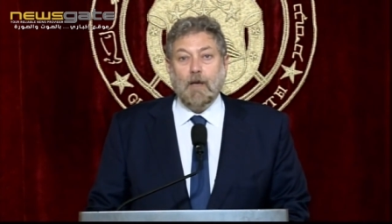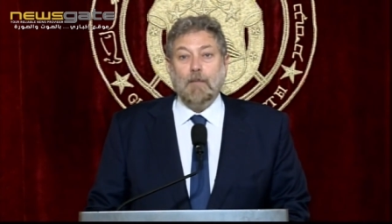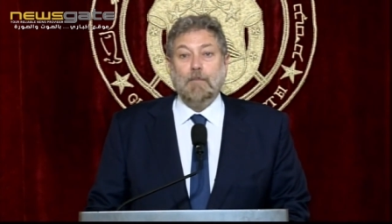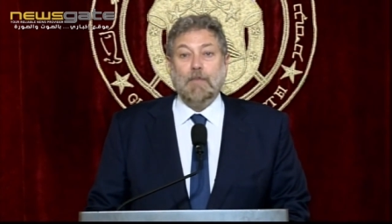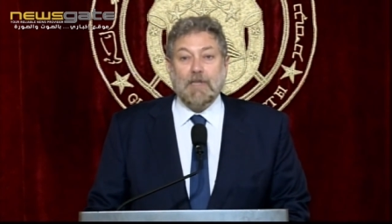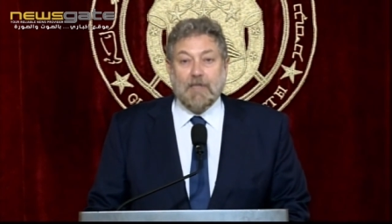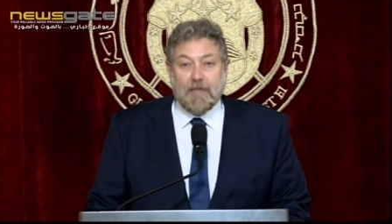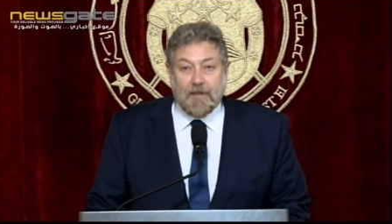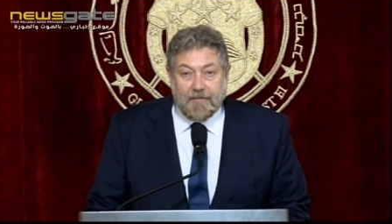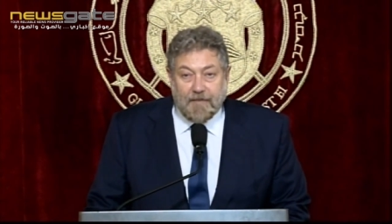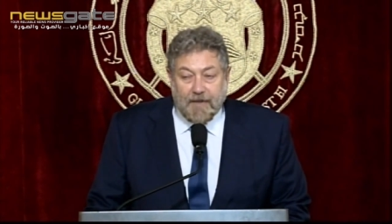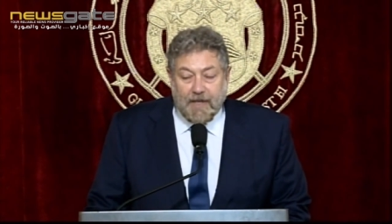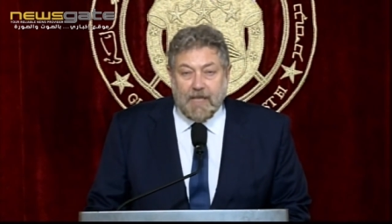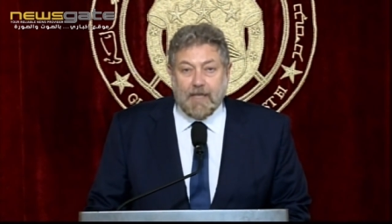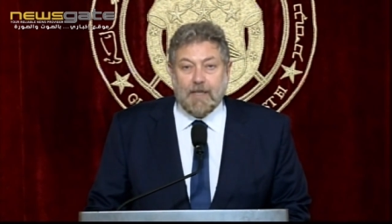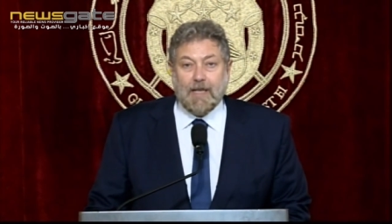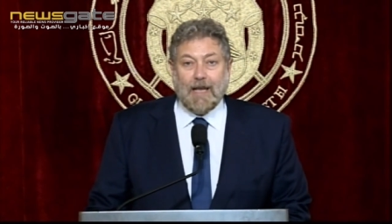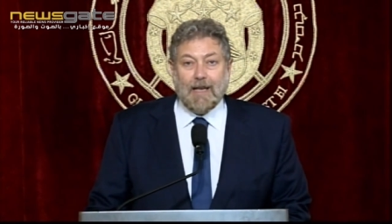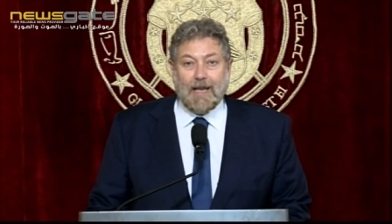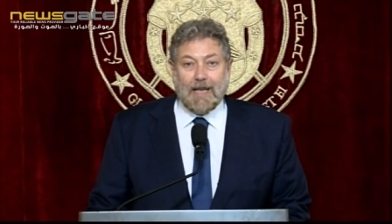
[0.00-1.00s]

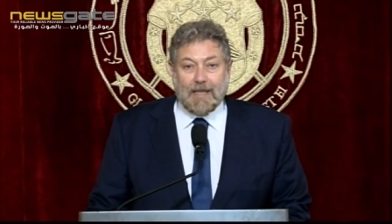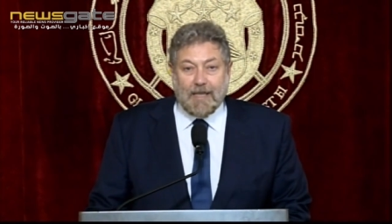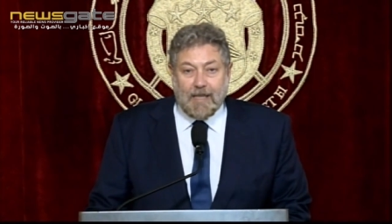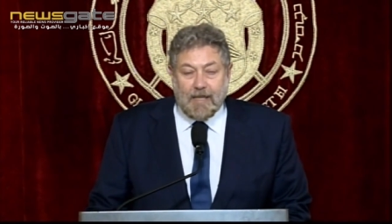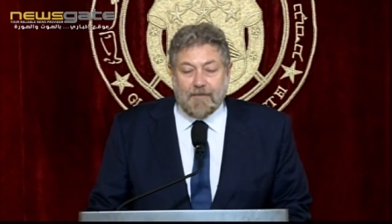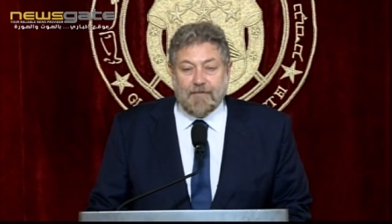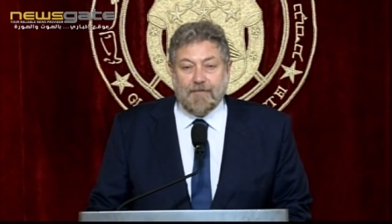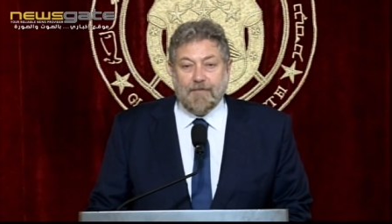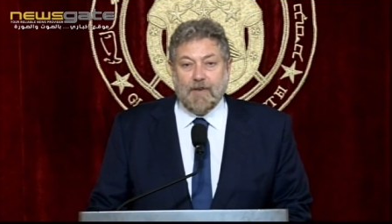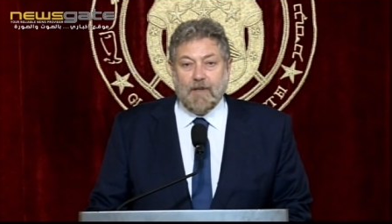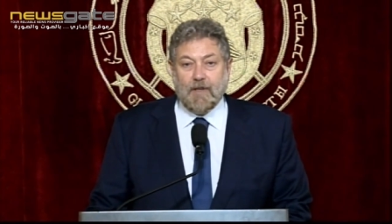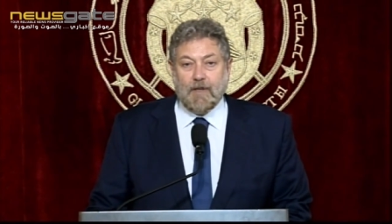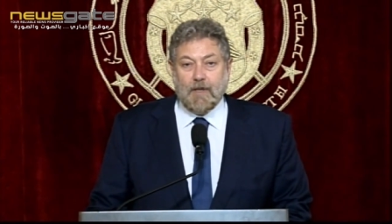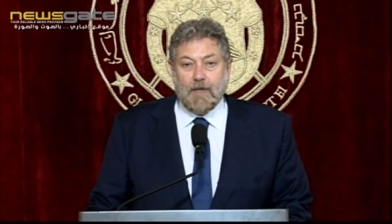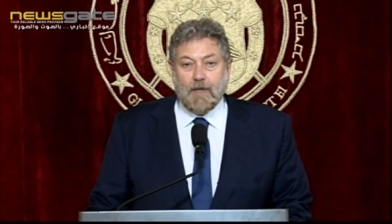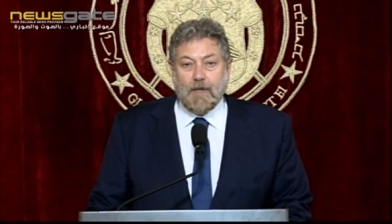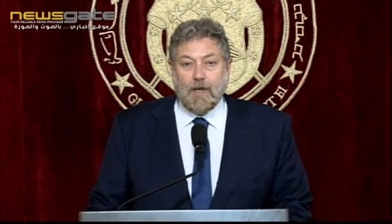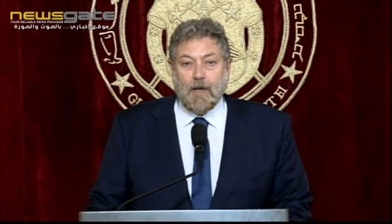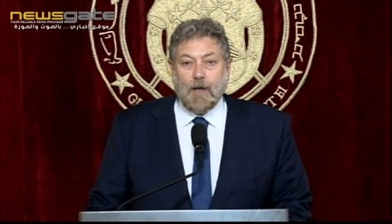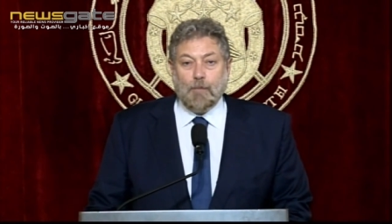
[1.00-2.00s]
متفقين على كيف
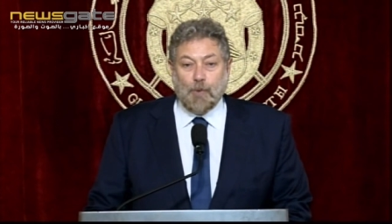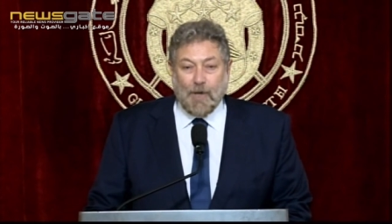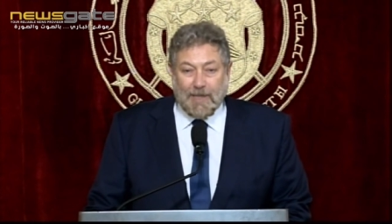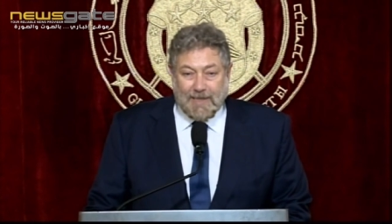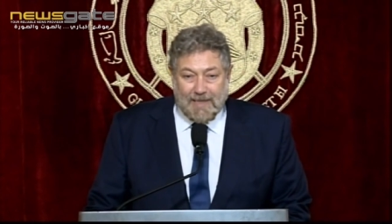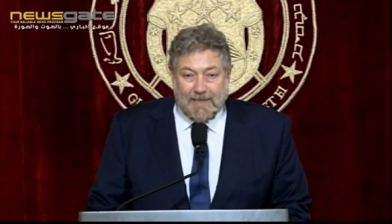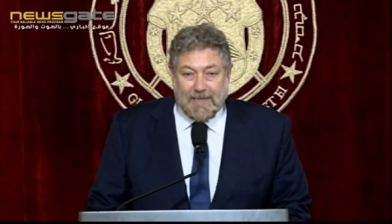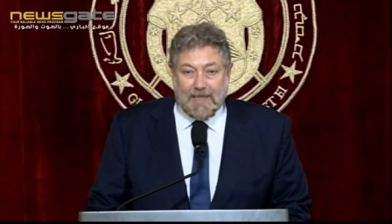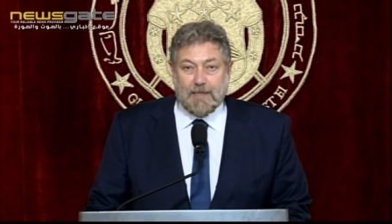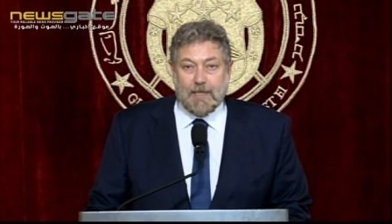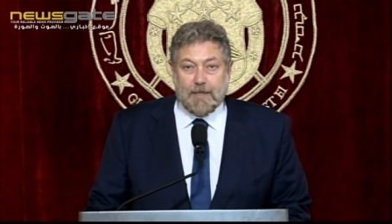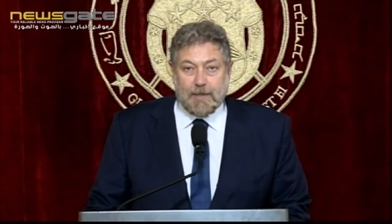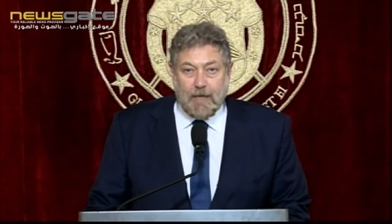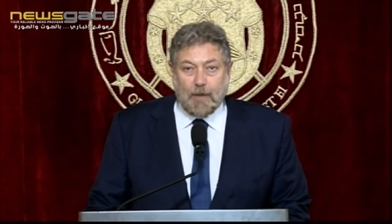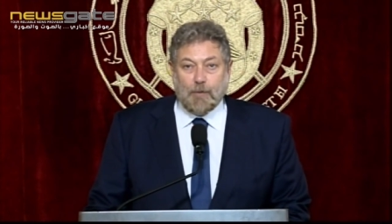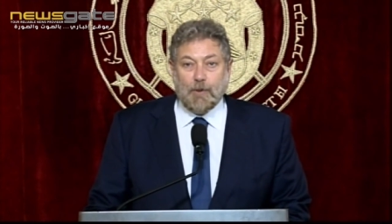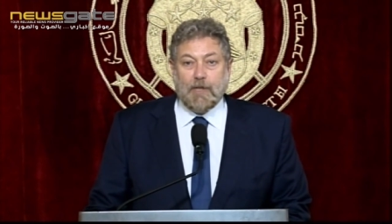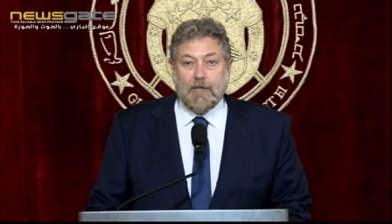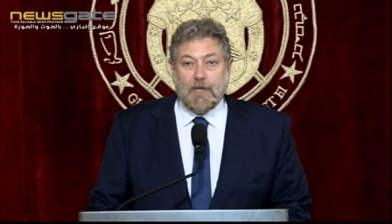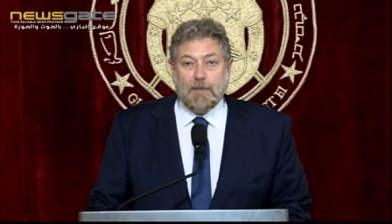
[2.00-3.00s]
مؤسسات
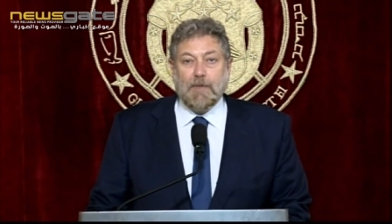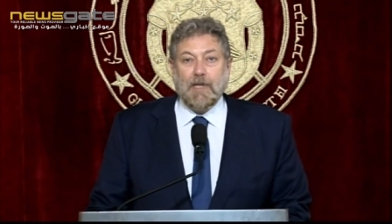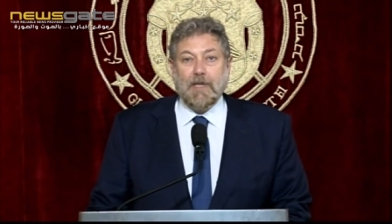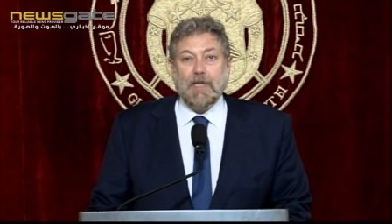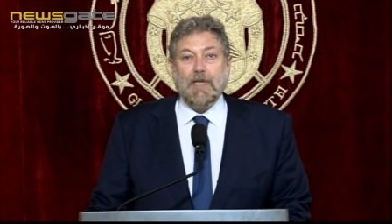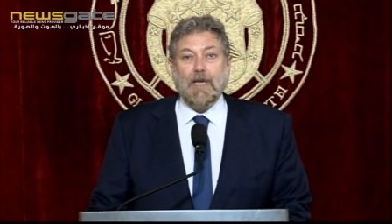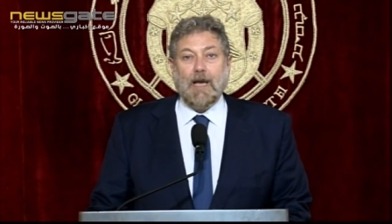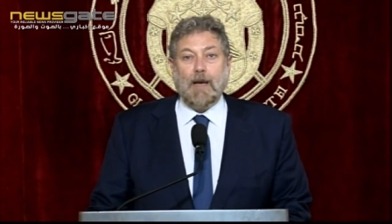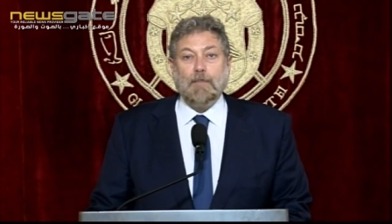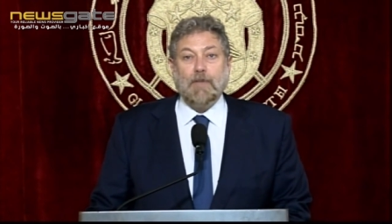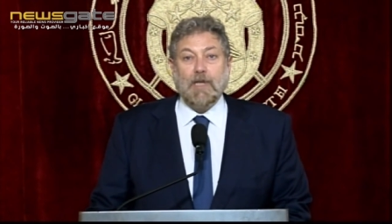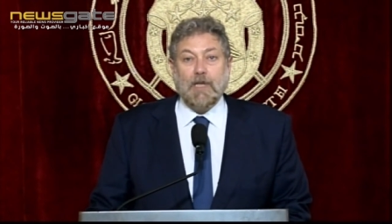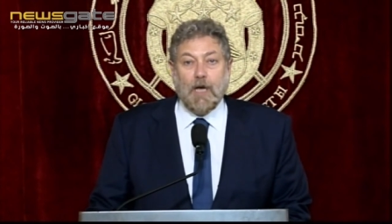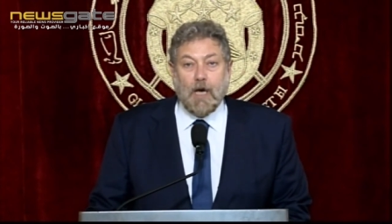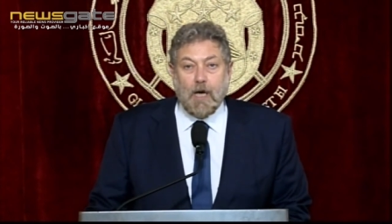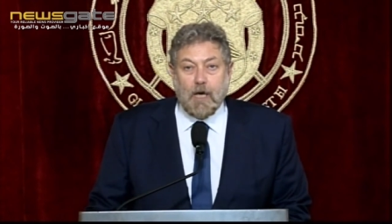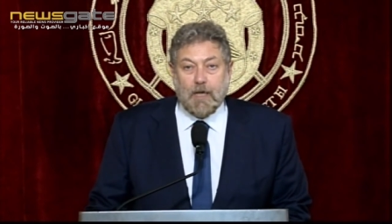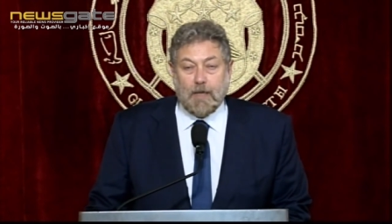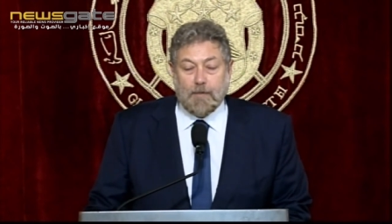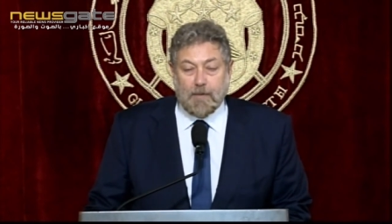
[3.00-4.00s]
الدولة اللبنانية عم
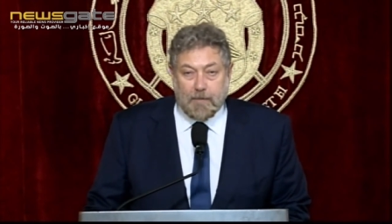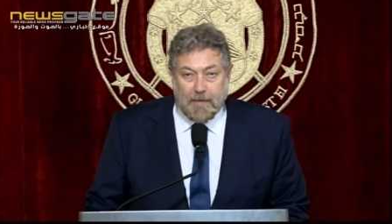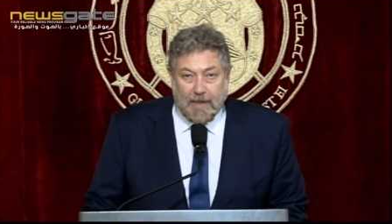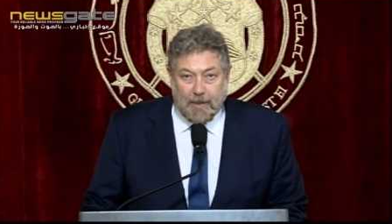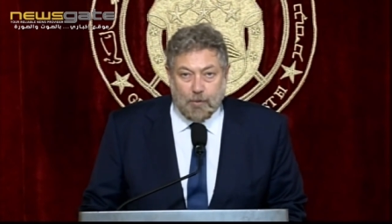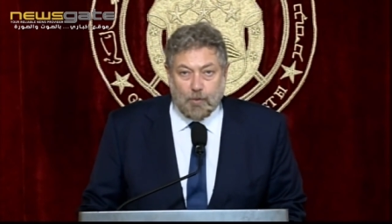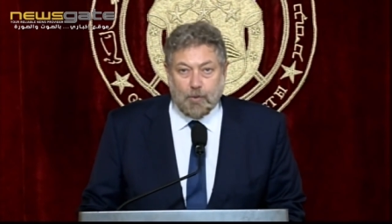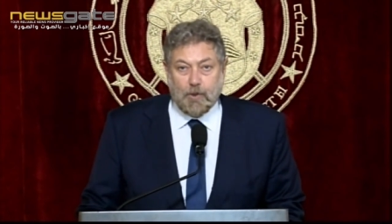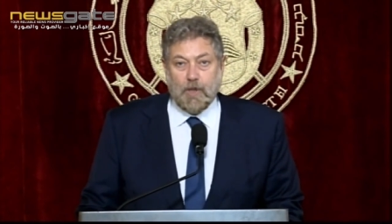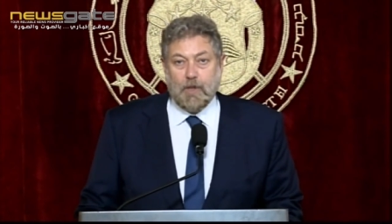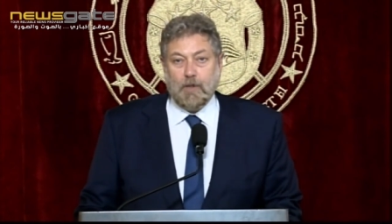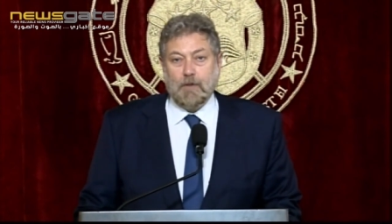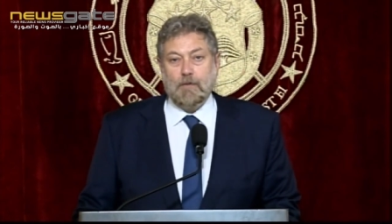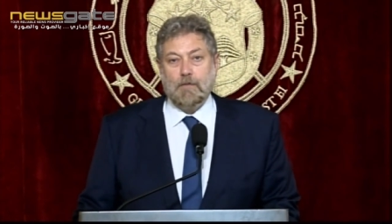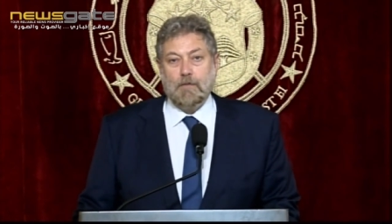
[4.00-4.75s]
تنهار أمام عيوننا